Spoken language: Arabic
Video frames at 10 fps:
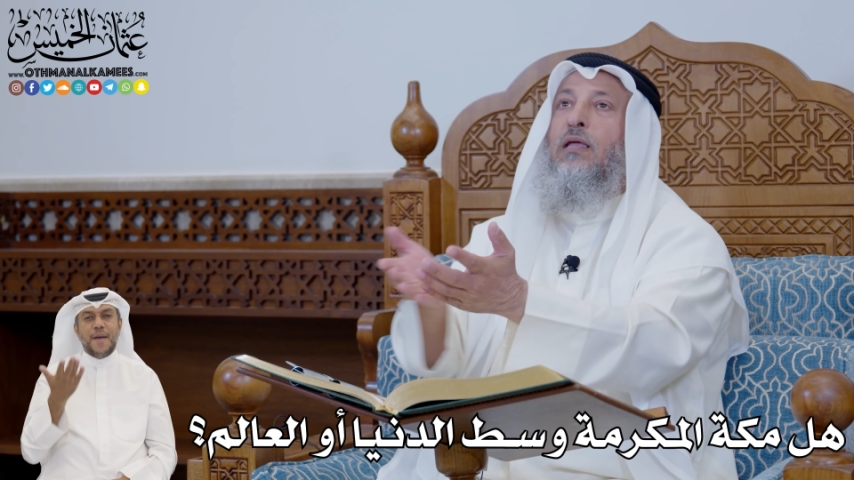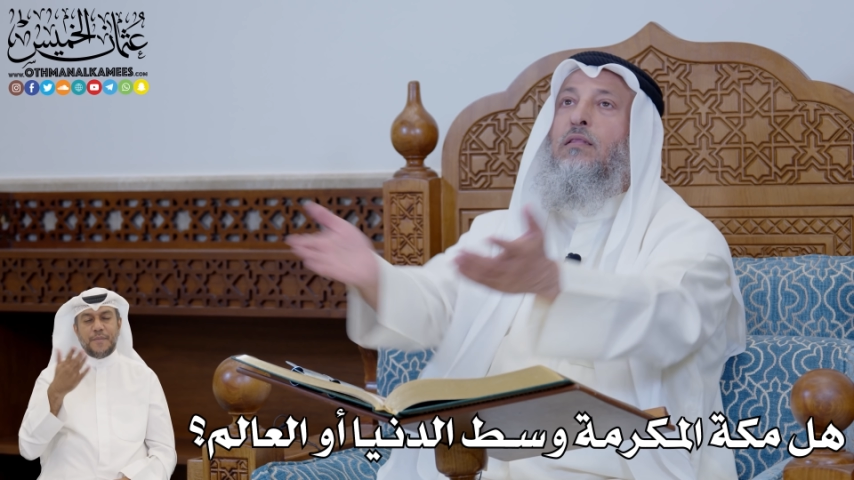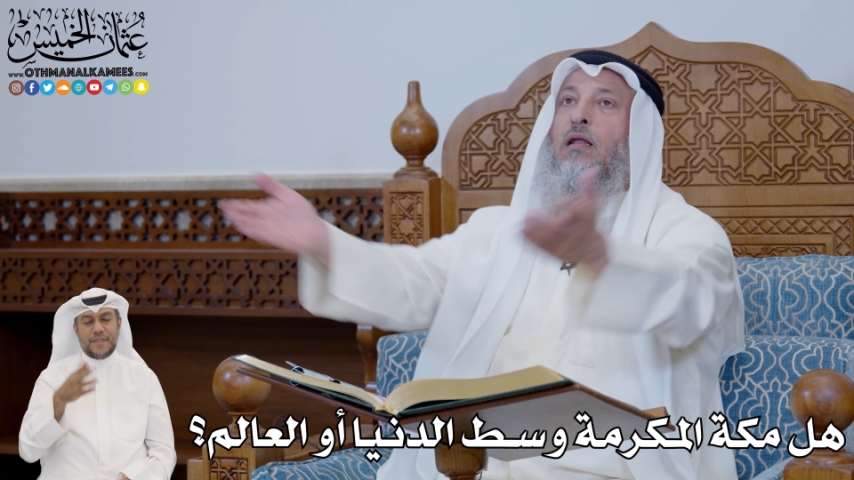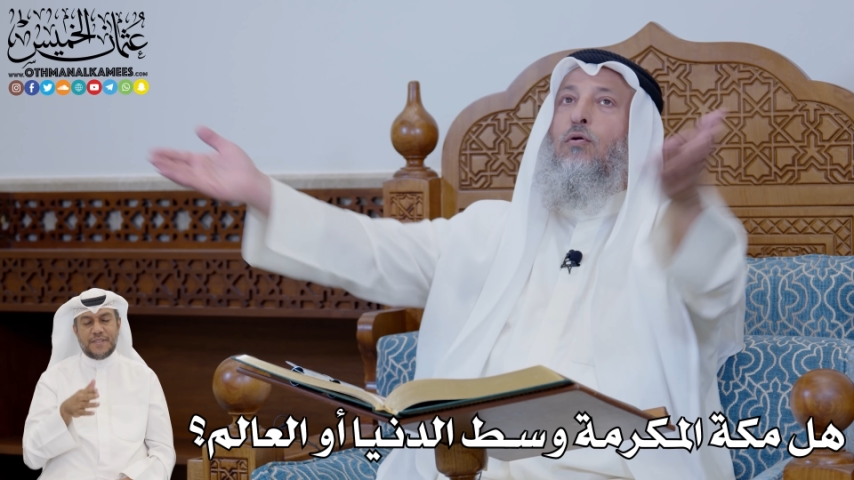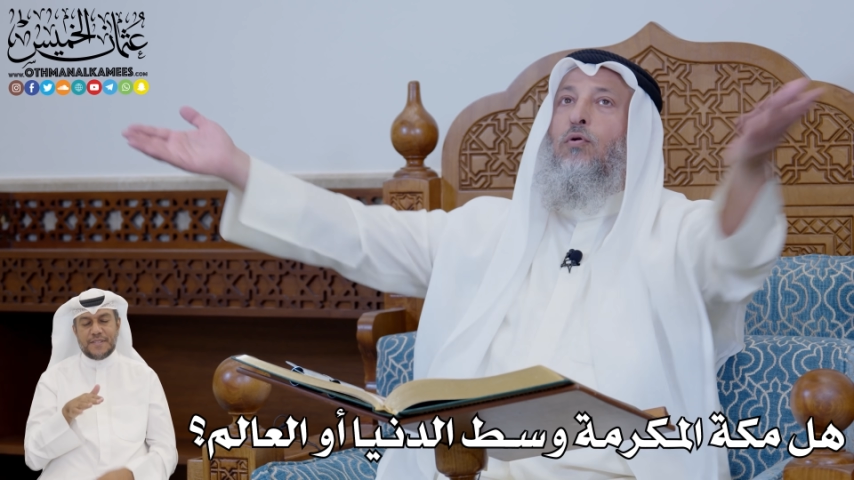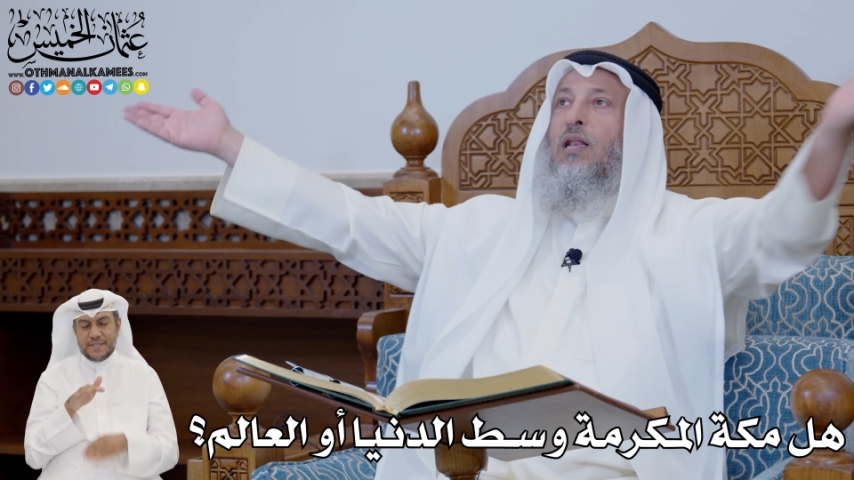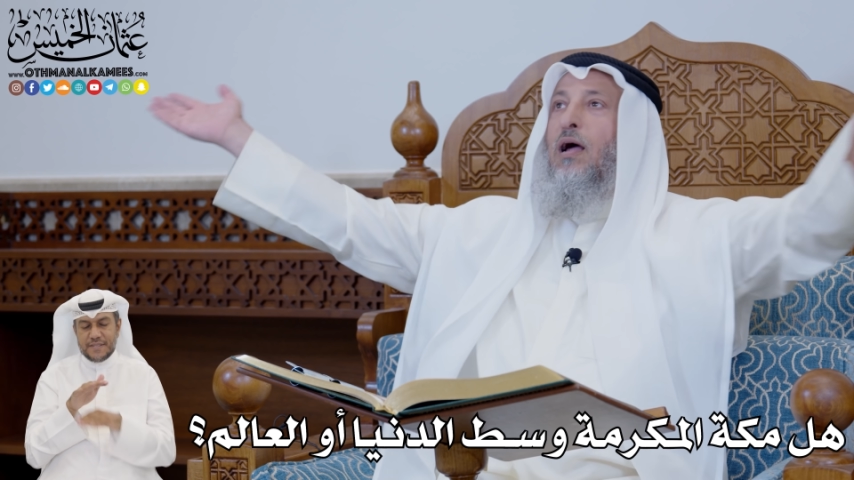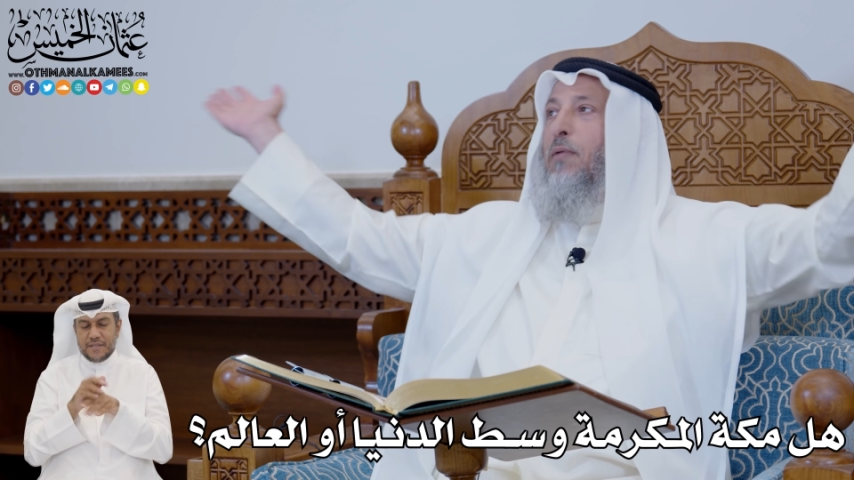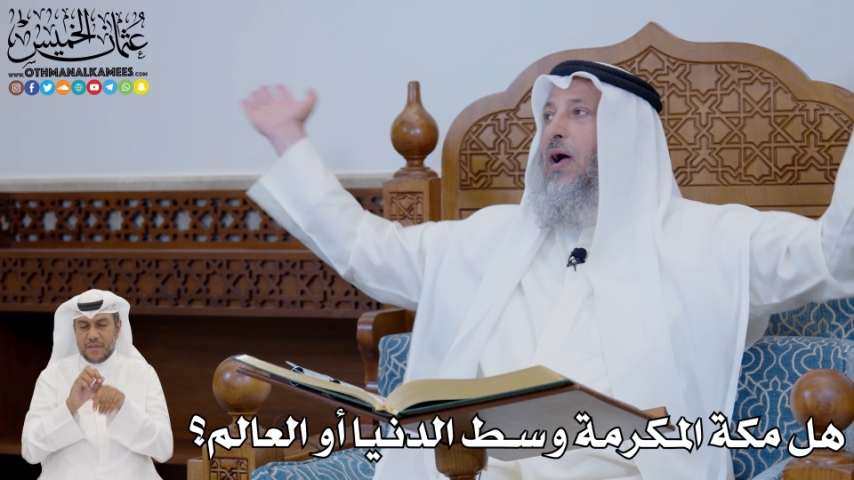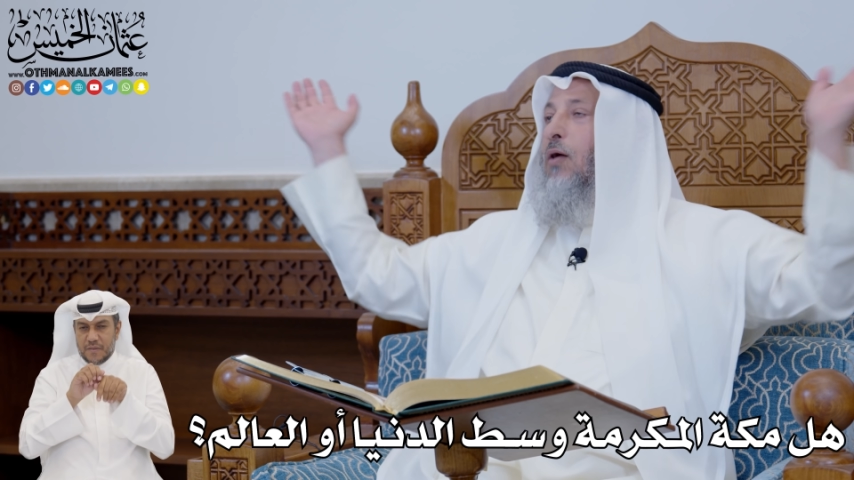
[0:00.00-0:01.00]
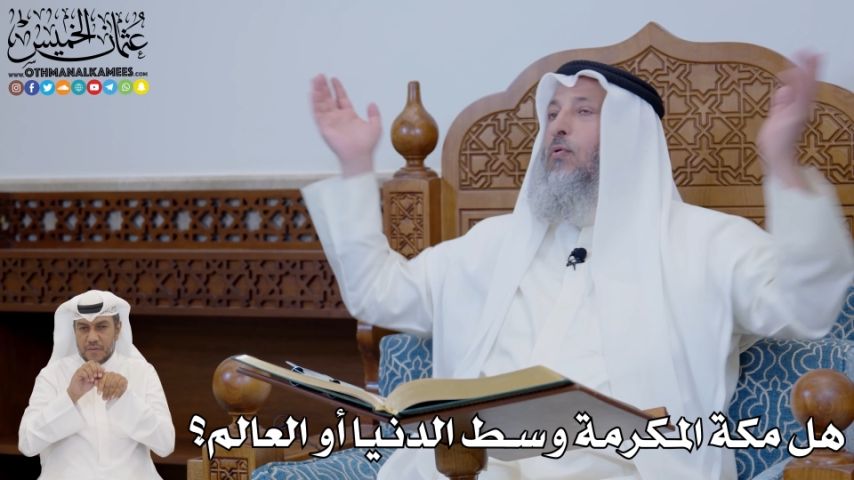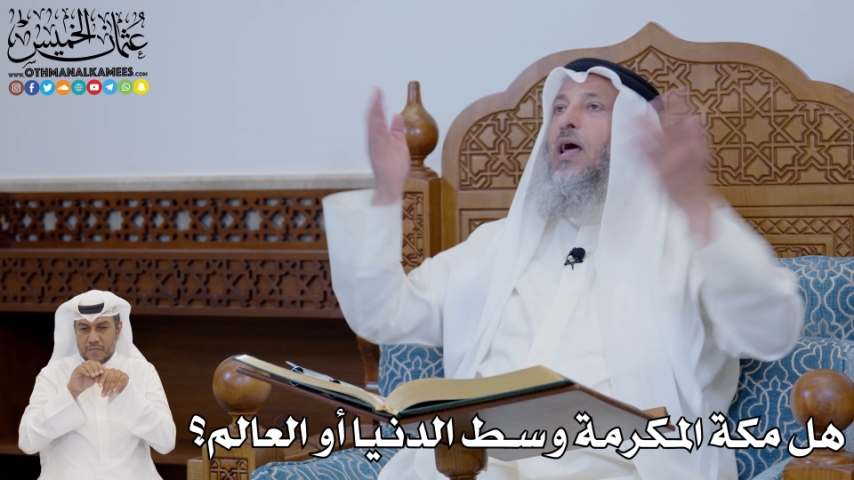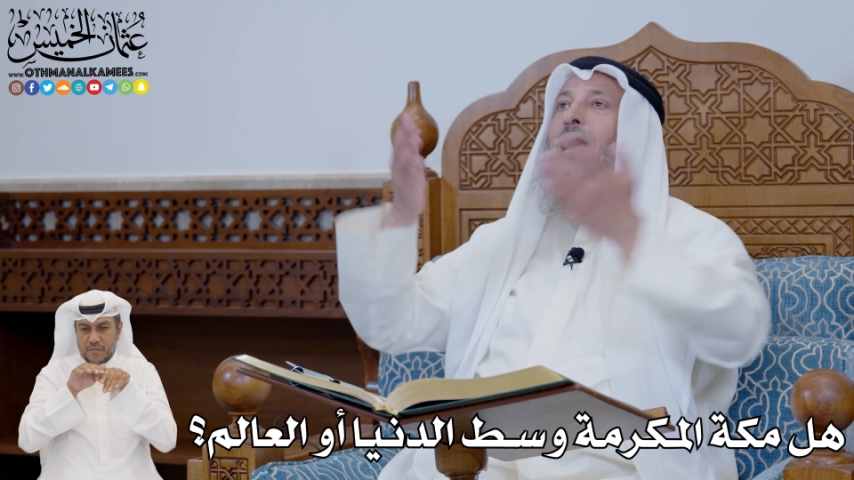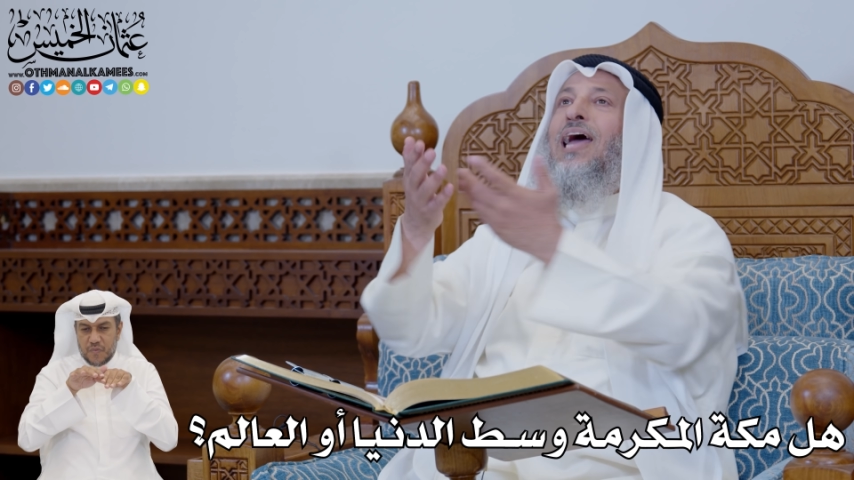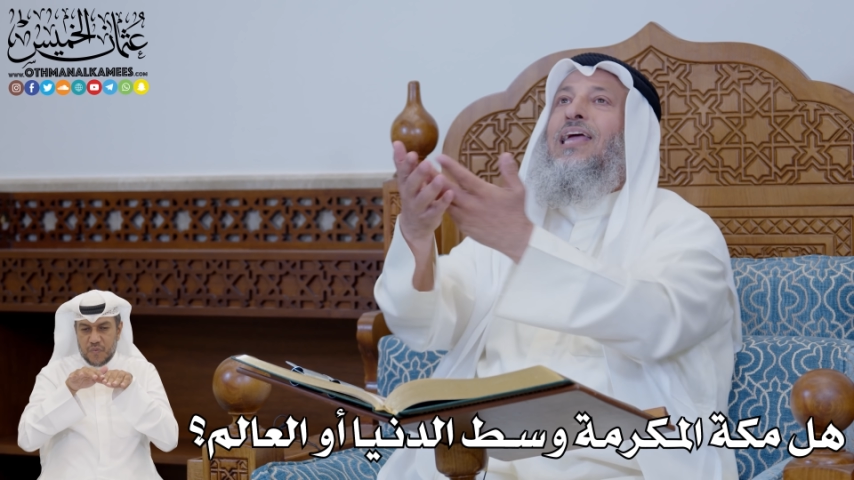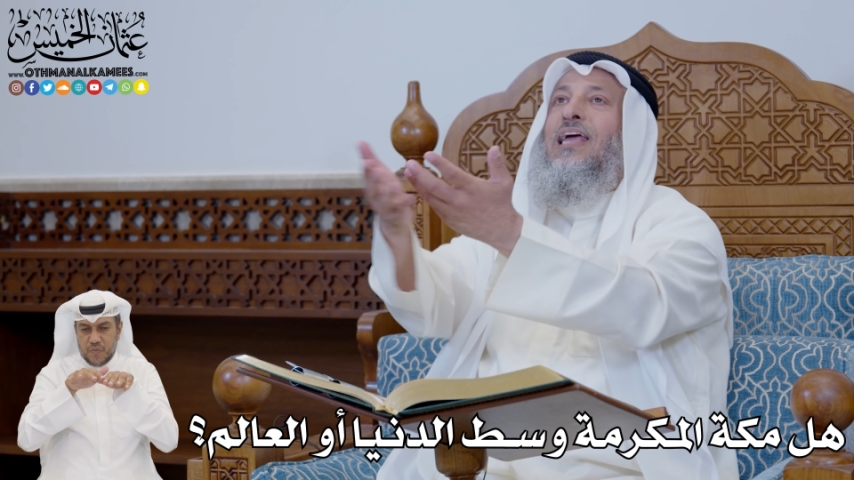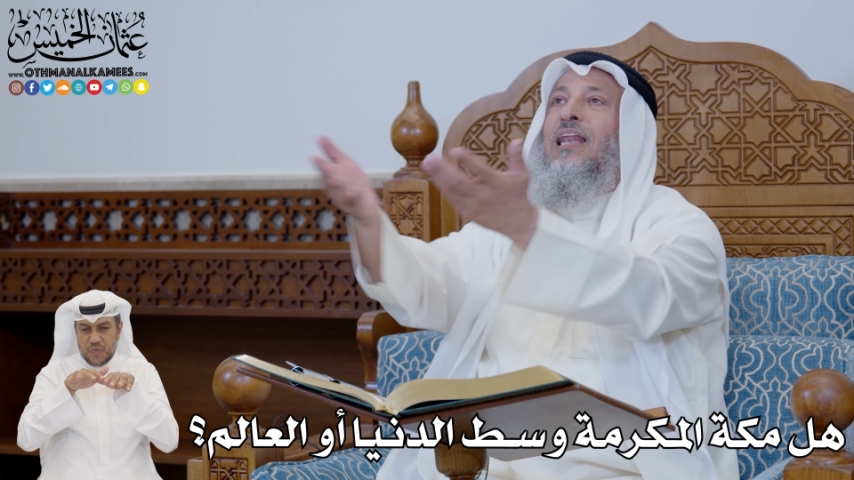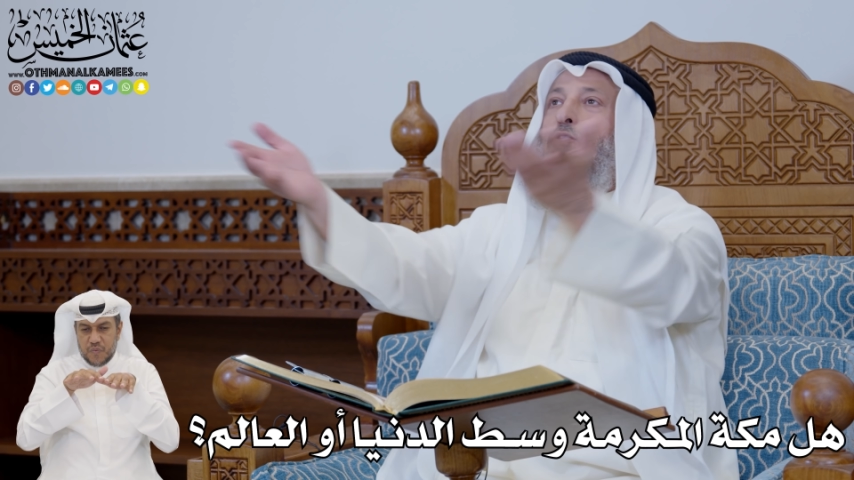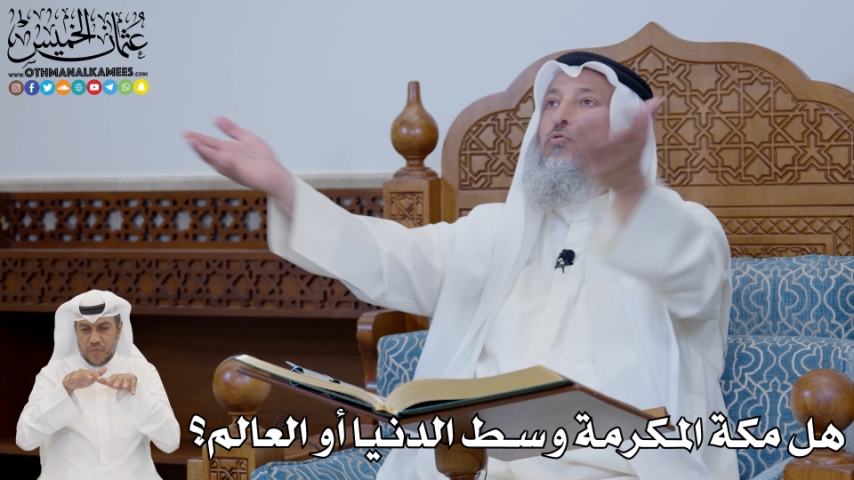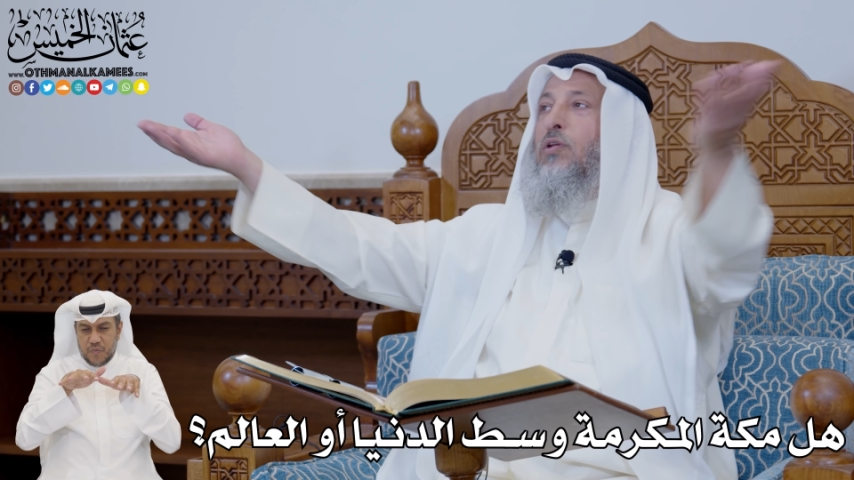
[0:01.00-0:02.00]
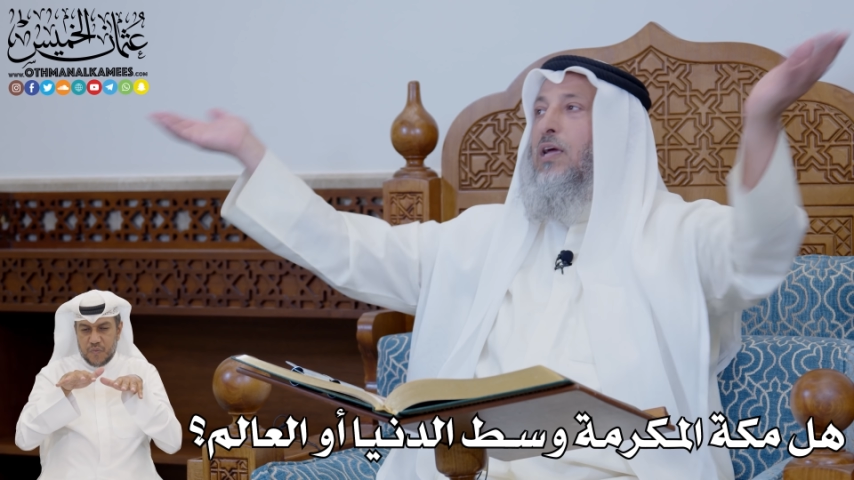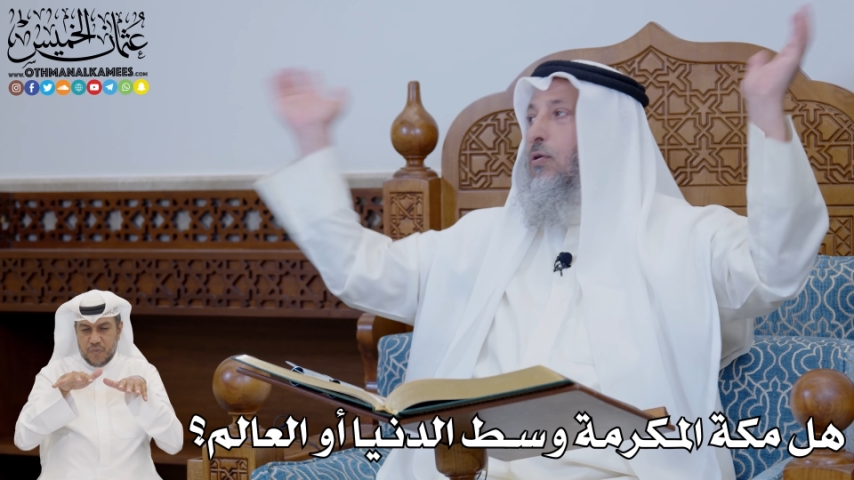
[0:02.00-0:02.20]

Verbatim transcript: ينطلق إلى ما حولها أي إلى الدنيا